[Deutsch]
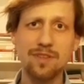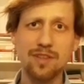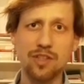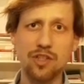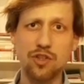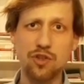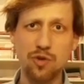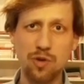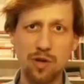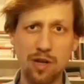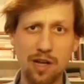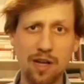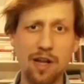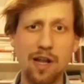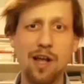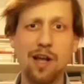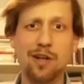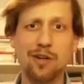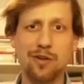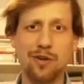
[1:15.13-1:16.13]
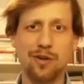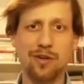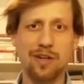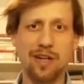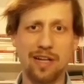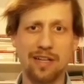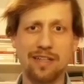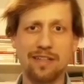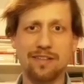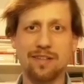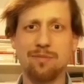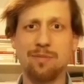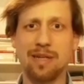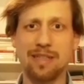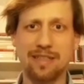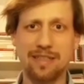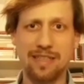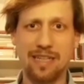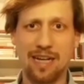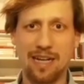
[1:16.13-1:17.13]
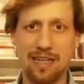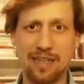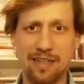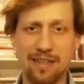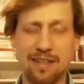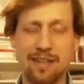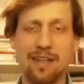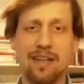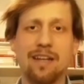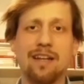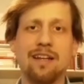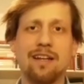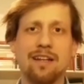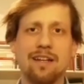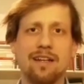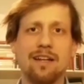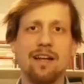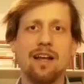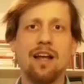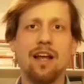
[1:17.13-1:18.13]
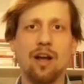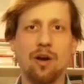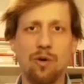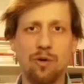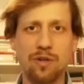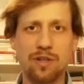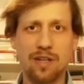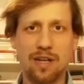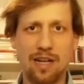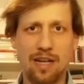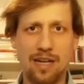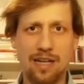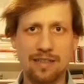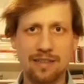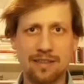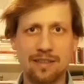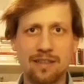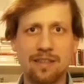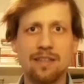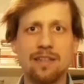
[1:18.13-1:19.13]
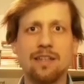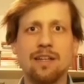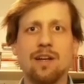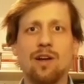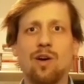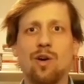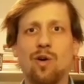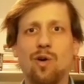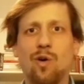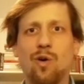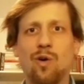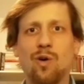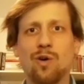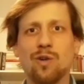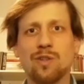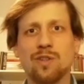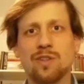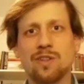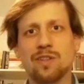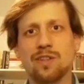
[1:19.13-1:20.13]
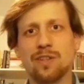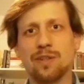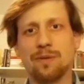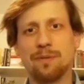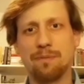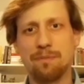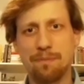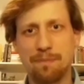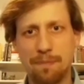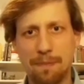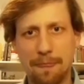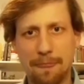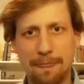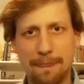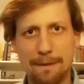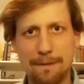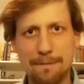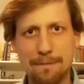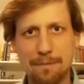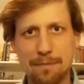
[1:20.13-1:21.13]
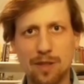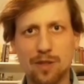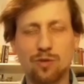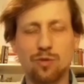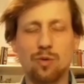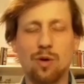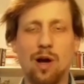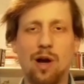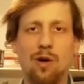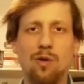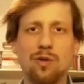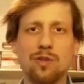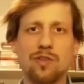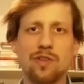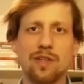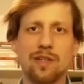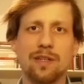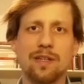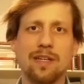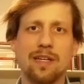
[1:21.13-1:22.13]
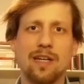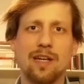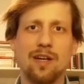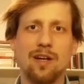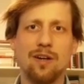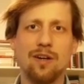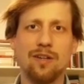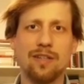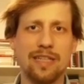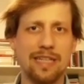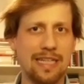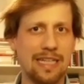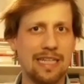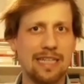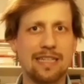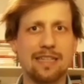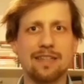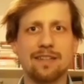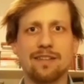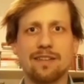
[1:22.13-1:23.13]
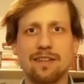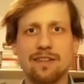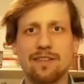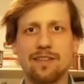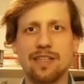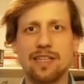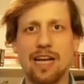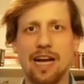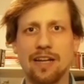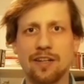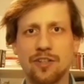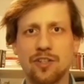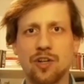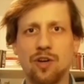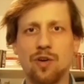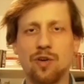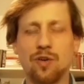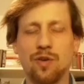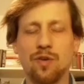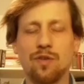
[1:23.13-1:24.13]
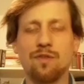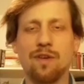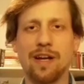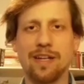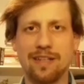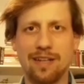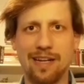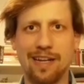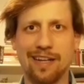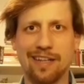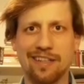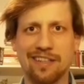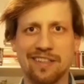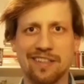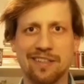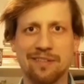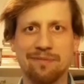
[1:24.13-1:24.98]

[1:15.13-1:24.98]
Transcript: Die Schüler können dann diese Materialien herunterladen und zu Hause und ähnliches sich anschauen und weiterlernen.